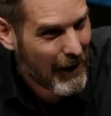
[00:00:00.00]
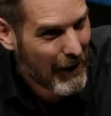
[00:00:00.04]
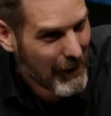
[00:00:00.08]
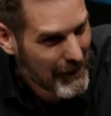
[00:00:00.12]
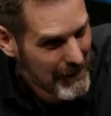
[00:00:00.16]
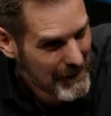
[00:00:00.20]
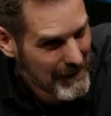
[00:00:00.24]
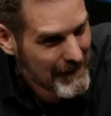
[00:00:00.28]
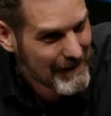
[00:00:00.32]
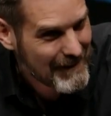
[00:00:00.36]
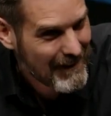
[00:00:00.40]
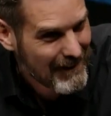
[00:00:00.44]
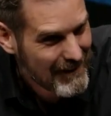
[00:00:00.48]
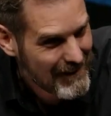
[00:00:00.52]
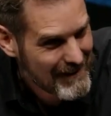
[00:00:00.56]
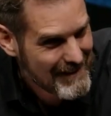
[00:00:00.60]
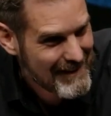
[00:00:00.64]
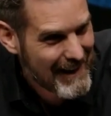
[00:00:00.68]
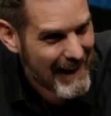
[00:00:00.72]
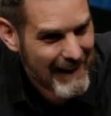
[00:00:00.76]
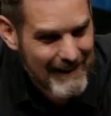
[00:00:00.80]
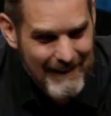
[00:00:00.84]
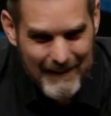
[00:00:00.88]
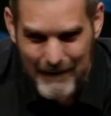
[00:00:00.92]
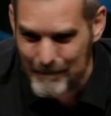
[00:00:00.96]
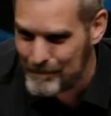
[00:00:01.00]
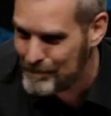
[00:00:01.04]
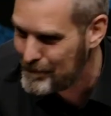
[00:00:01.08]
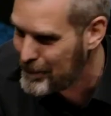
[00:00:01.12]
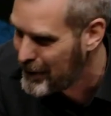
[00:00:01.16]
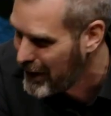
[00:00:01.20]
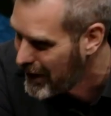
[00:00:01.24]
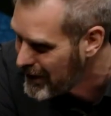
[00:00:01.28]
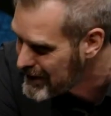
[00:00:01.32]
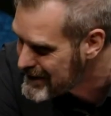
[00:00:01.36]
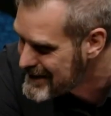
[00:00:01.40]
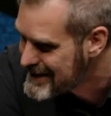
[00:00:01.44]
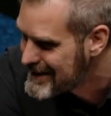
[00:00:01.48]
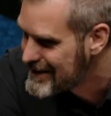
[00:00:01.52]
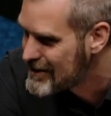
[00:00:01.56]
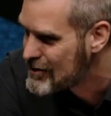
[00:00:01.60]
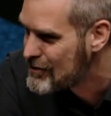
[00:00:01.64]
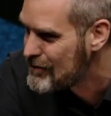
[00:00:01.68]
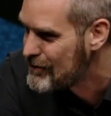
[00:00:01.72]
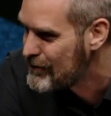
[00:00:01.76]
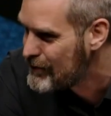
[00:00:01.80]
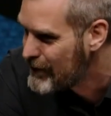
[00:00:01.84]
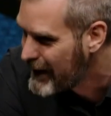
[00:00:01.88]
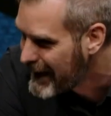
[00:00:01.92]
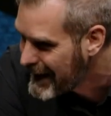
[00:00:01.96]
All das hat einen Platz,
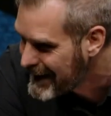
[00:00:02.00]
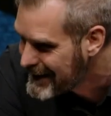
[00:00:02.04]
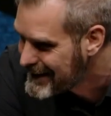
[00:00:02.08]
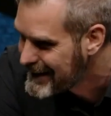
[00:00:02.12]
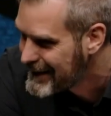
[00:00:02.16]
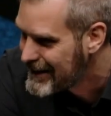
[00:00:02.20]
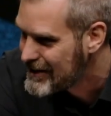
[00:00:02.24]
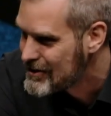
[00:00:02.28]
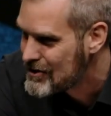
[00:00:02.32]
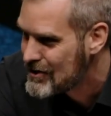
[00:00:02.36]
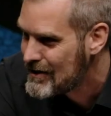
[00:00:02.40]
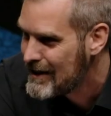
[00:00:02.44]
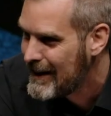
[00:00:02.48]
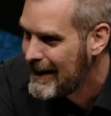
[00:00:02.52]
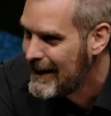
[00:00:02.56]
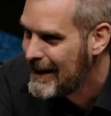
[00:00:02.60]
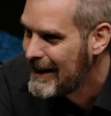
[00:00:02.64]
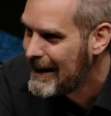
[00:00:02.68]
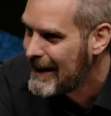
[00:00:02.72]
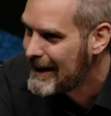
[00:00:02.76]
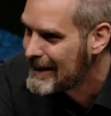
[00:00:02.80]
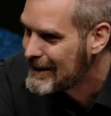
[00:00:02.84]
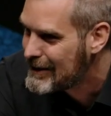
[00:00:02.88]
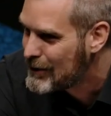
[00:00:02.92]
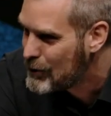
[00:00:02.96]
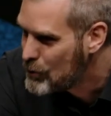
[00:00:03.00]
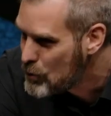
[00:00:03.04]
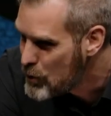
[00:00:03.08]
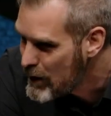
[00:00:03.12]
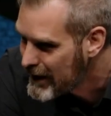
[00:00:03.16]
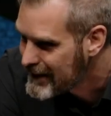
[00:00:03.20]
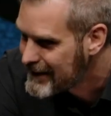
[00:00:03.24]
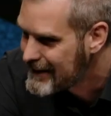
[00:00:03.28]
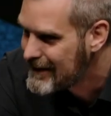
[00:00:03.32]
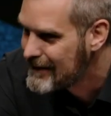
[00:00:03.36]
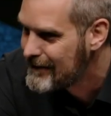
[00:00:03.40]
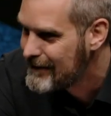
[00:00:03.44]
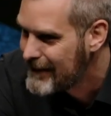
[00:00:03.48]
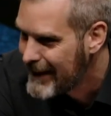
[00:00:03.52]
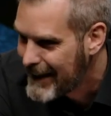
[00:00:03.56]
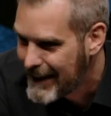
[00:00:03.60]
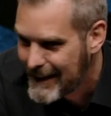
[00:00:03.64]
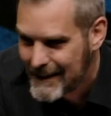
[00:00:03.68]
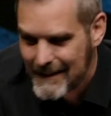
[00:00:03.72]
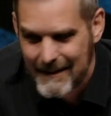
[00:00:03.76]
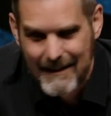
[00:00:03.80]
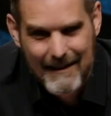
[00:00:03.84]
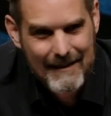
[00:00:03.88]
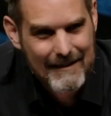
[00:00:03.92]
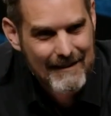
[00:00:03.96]
ist wichtig, ist ein guter,
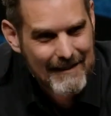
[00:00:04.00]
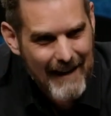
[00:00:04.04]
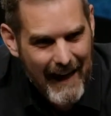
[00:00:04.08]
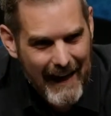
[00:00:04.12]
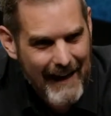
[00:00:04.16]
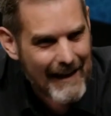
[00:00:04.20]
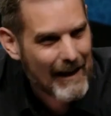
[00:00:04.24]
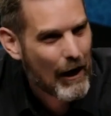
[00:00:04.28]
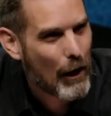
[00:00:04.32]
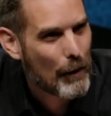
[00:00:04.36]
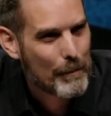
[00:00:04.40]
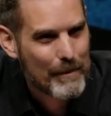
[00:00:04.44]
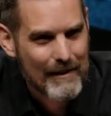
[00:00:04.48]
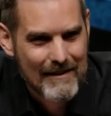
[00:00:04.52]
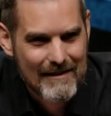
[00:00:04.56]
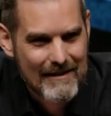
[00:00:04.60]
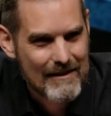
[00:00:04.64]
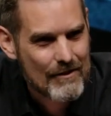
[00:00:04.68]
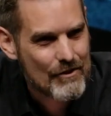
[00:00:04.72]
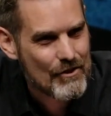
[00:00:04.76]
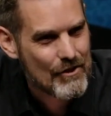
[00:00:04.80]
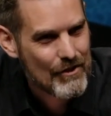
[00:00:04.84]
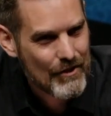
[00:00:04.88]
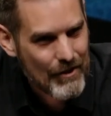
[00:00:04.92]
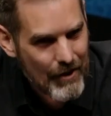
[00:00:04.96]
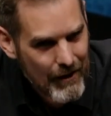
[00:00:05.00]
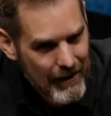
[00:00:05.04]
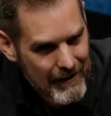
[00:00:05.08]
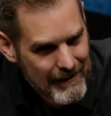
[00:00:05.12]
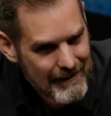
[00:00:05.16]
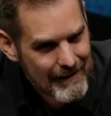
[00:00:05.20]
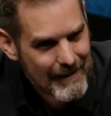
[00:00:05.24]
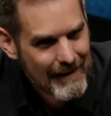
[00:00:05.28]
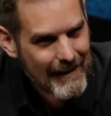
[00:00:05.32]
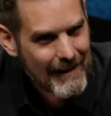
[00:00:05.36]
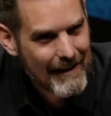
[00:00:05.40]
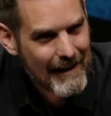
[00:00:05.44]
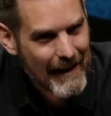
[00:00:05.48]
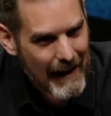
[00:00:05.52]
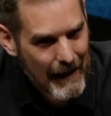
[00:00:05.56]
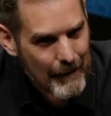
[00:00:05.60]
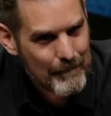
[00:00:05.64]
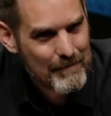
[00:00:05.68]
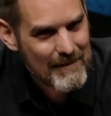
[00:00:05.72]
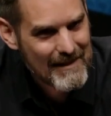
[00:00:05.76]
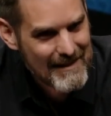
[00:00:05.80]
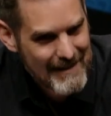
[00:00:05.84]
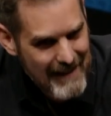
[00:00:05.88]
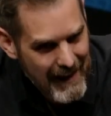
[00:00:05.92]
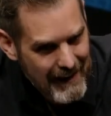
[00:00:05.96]
wichtiger Teil, aber es ist nicht
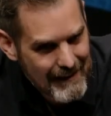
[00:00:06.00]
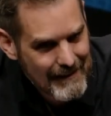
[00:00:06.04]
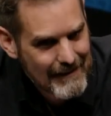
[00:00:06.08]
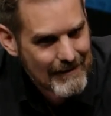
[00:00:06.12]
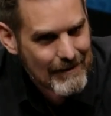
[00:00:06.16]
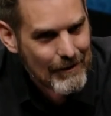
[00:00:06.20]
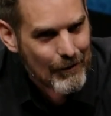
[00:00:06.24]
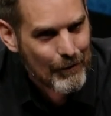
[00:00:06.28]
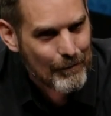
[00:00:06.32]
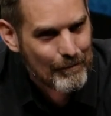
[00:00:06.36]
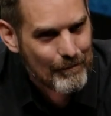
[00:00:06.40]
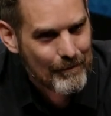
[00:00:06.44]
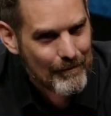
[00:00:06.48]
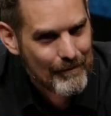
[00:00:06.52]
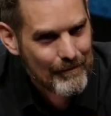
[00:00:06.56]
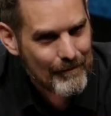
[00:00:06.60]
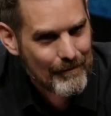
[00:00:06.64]
im Zentrum.